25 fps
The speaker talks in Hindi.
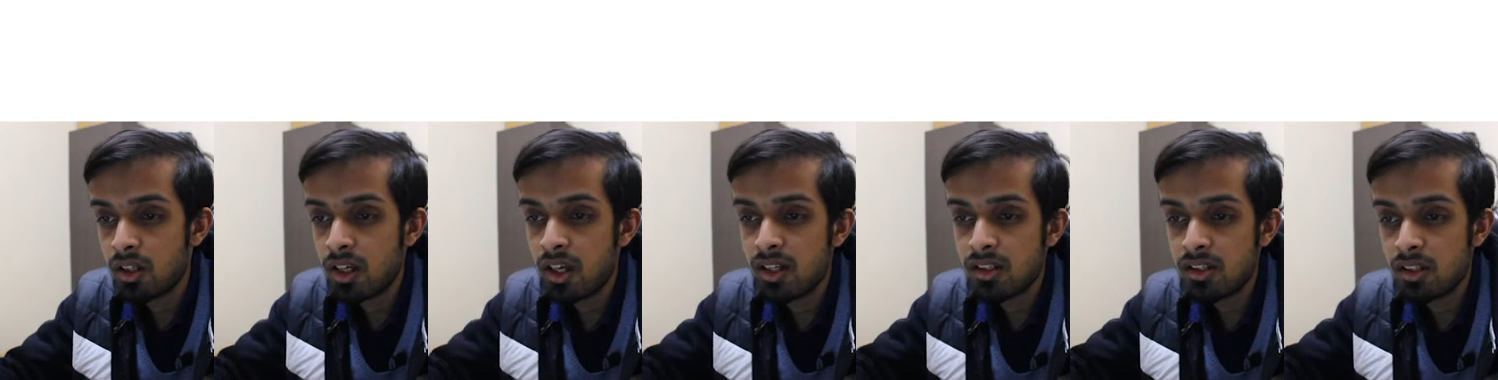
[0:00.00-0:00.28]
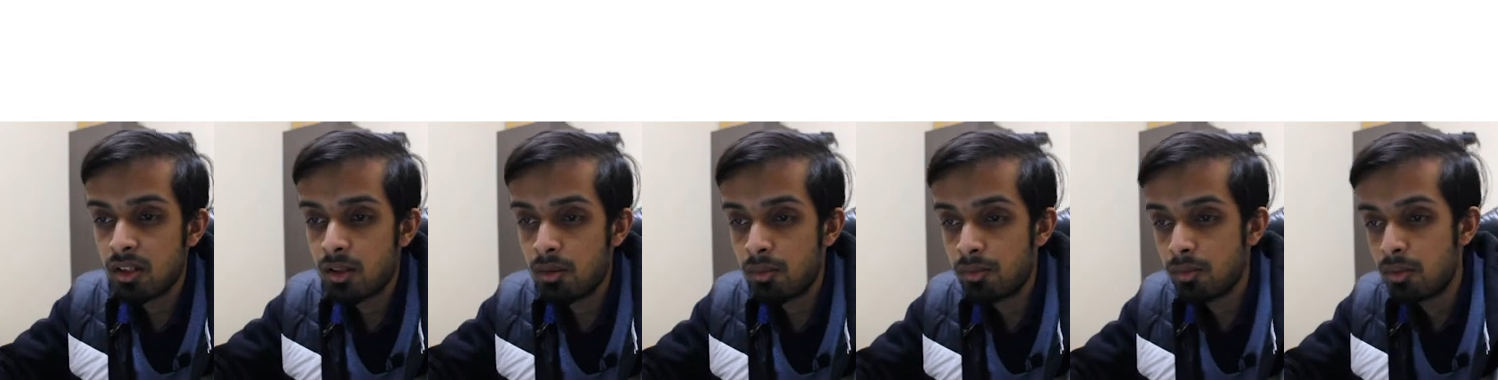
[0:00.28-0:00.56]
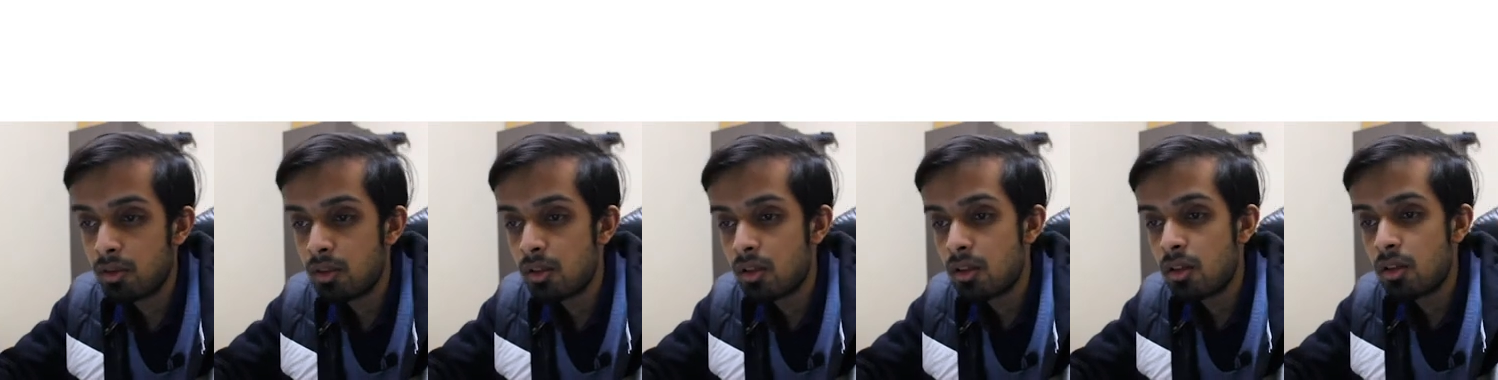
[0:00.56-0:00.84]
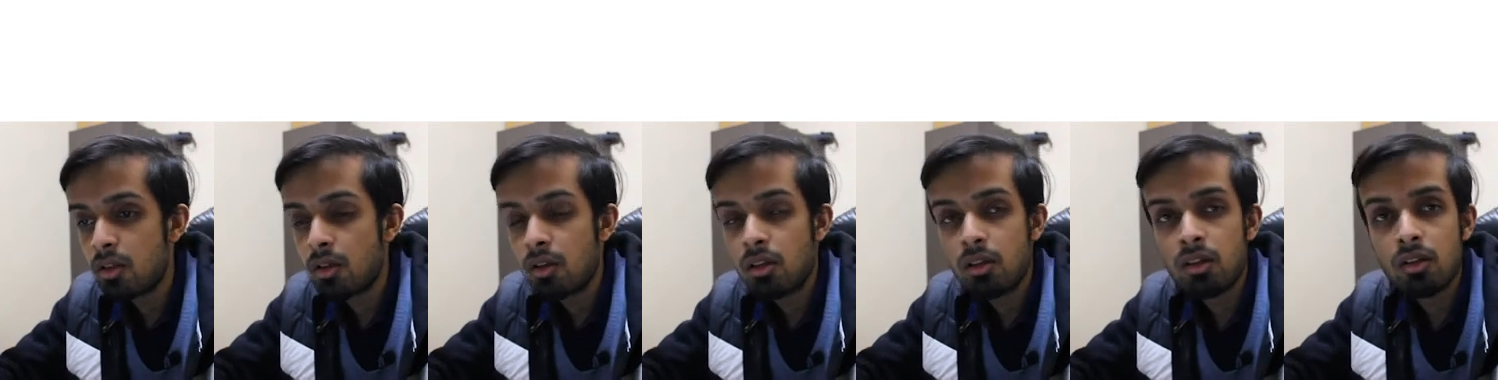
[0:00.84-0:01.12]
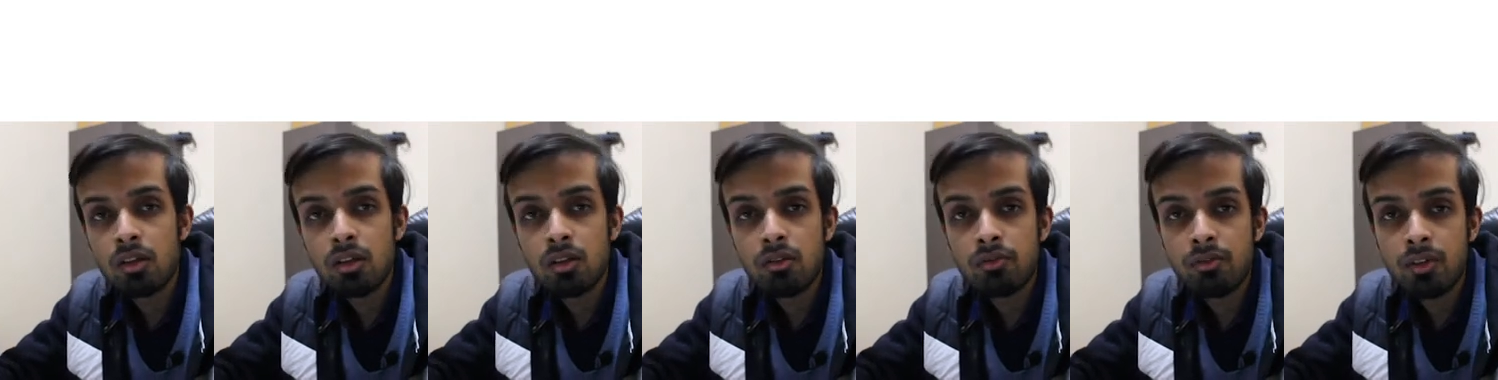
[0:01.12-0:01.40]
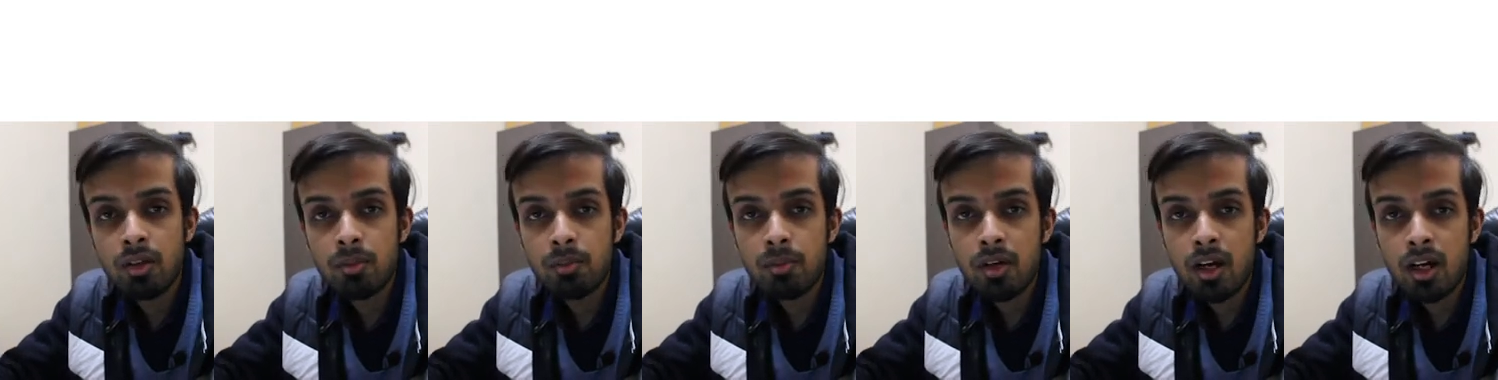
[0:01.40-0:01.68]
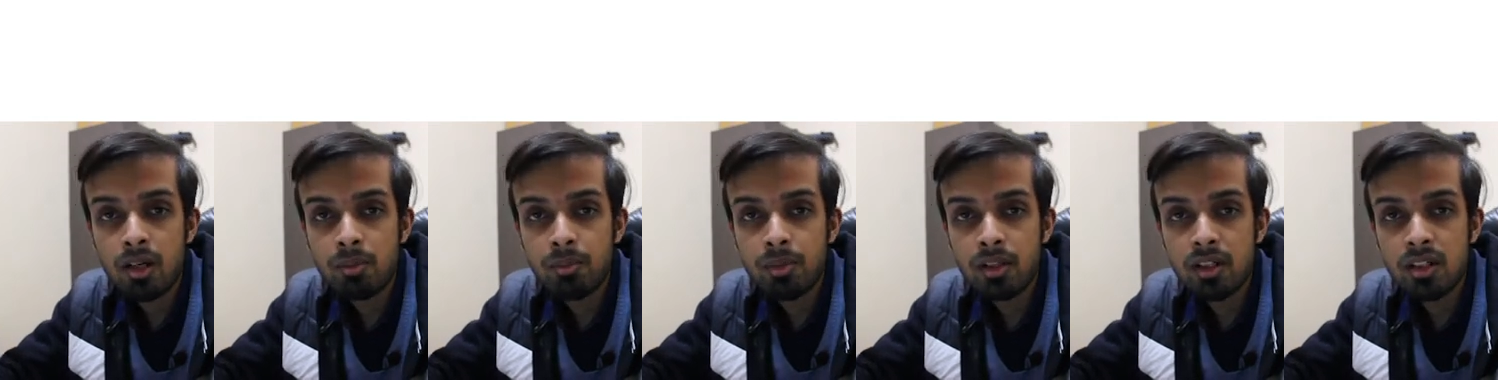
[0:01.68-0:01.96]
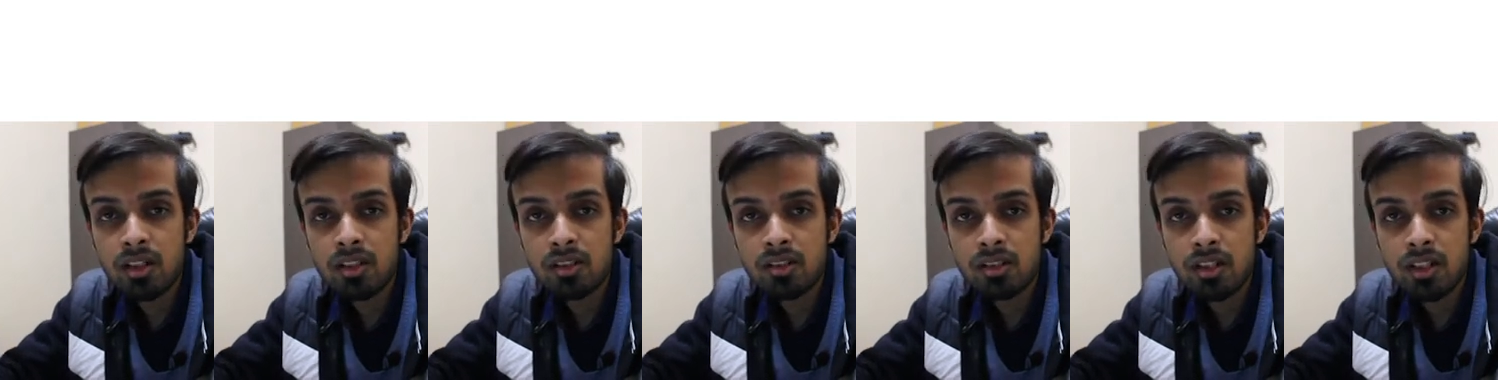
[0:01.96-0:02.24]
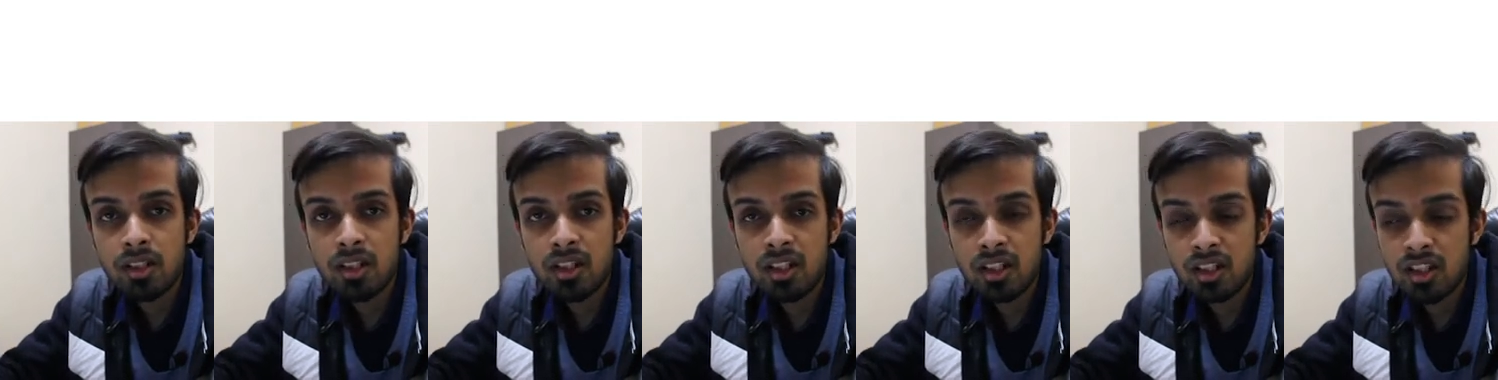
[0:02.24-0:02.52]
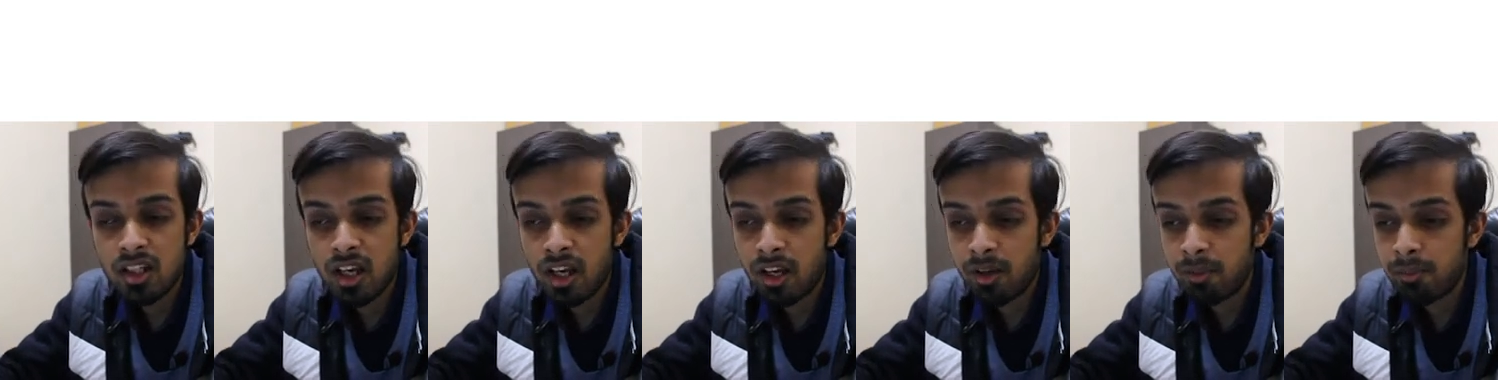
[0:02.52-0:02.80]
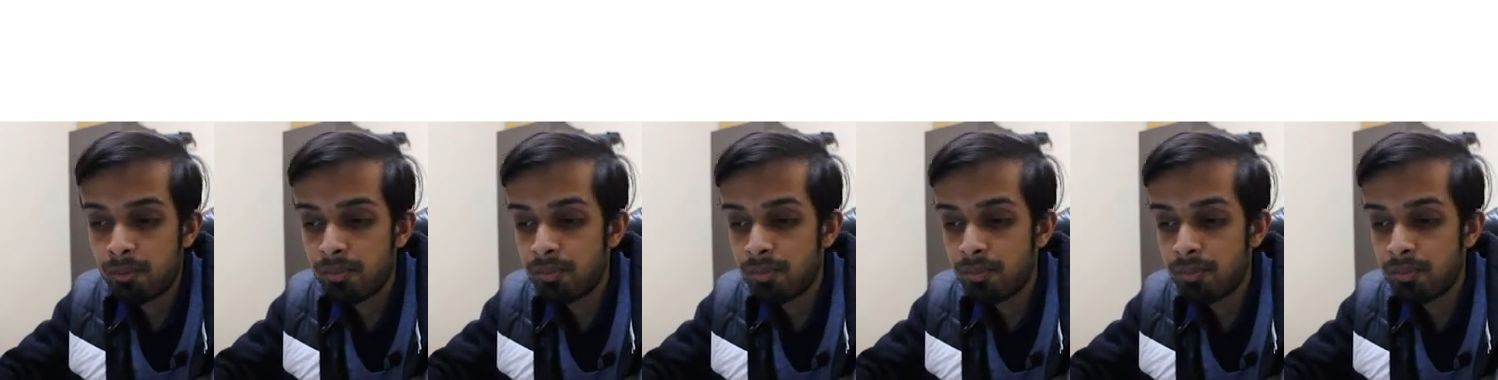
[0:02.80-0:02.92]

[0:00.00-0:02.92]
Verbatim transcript: कैसे फ्लिपकार्ट पर लिस्टिंग की जाए